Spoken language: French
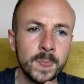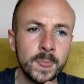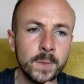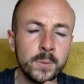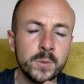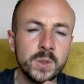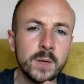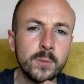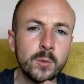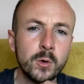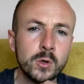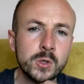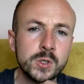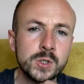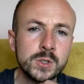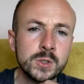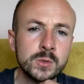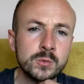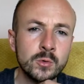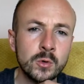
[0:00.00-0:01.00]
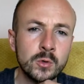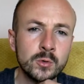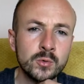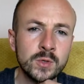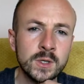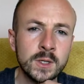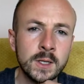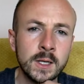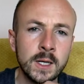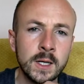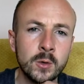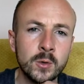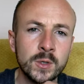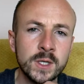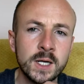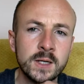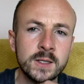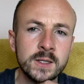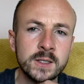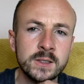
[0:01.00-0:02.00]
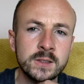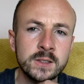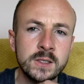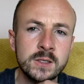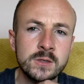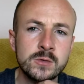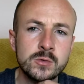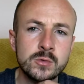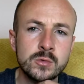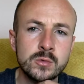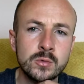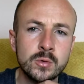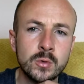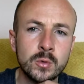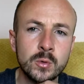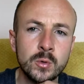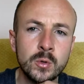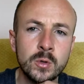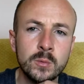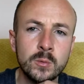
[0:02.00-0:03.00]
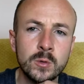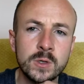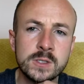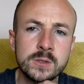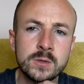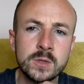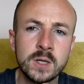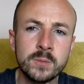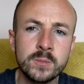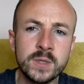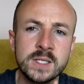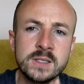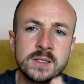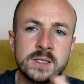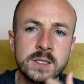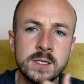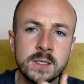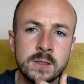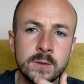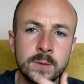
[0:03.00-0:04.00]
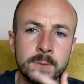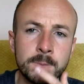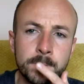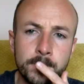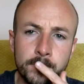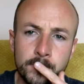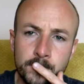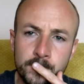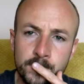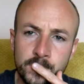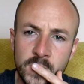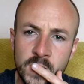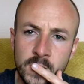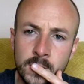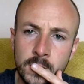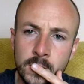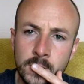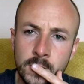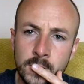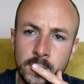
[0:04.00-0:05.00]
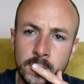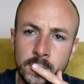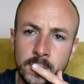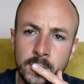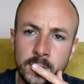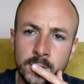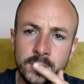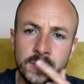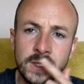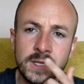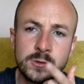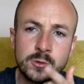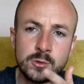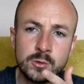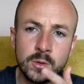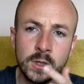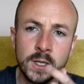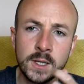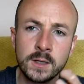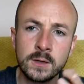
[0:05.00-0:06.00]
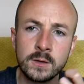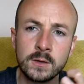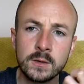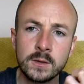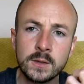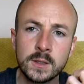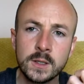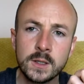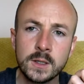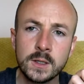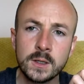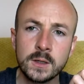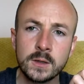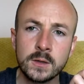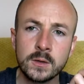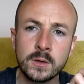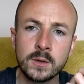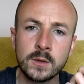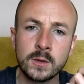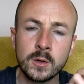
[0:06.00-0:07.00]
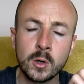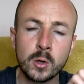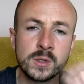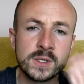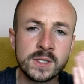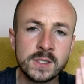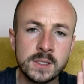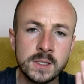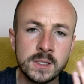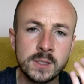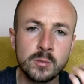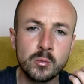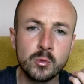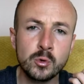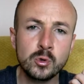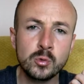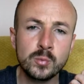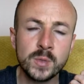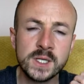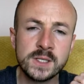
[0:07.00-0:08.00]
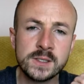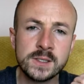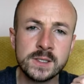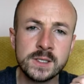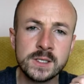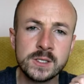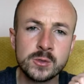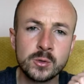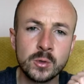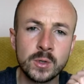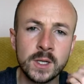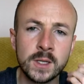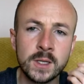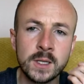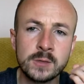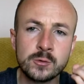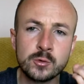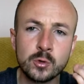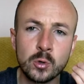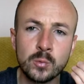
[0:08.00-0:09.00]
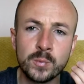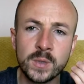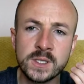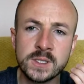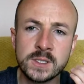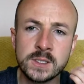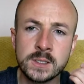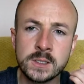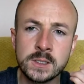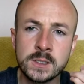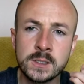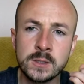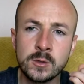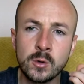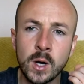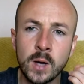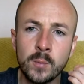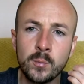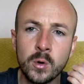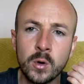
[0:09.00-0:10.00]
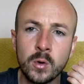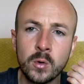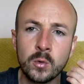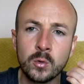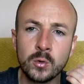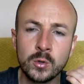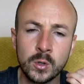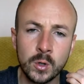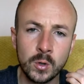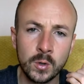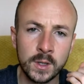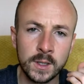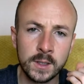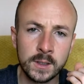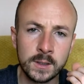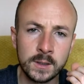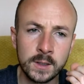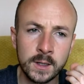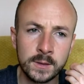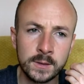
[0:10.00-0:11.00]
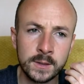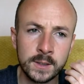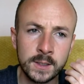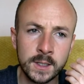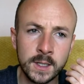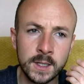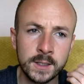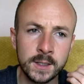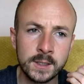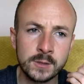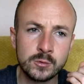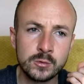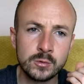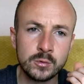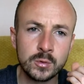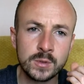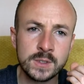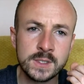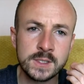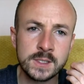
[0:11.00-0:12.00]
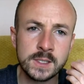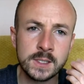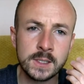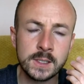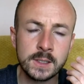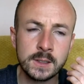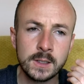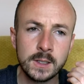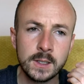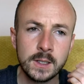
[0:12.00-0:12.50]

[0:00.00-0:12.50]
une approche, ou en tout cas un regard critique sur comment est-ce que la médecine naturelle euh, antique, beaucoup passé sur la naturopathie, le rapport au corps euh, et à la nature, s'est